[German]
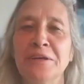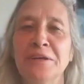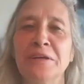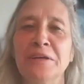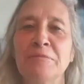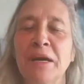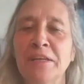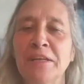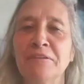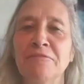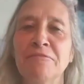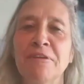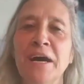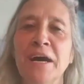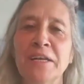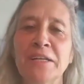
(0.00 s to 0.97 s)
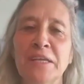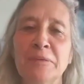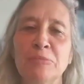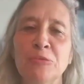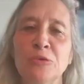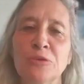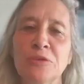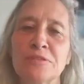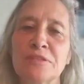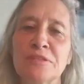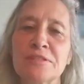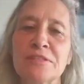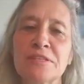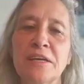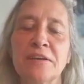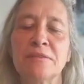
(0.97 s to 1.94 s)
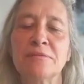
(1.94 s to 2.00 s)
in meiner Wahrnehmung. Das
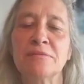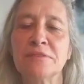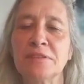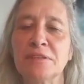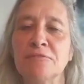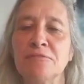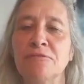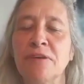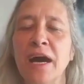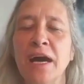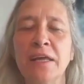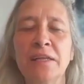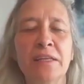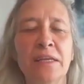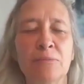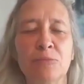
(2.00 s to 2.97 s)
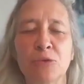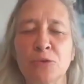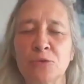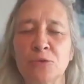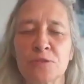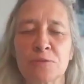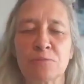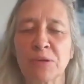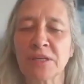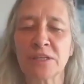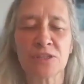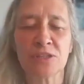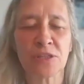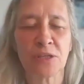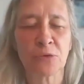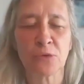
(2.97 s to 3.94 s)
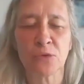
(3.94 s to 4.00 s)
ist ja die
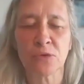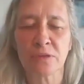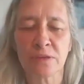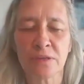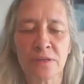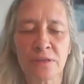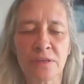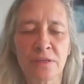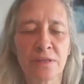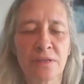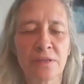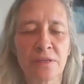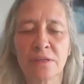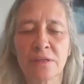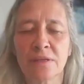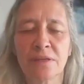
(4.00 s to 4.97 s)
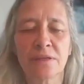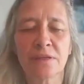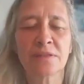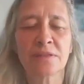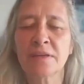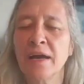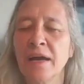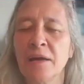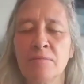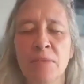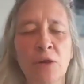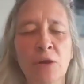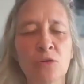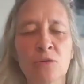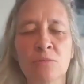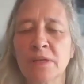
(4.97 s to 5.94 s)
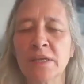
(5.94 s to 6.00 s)
Wahrnehmungsberichtigung. In keinem
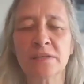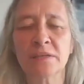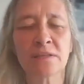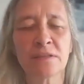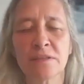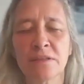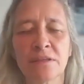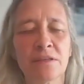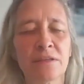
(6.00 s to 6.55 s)
Augenblick.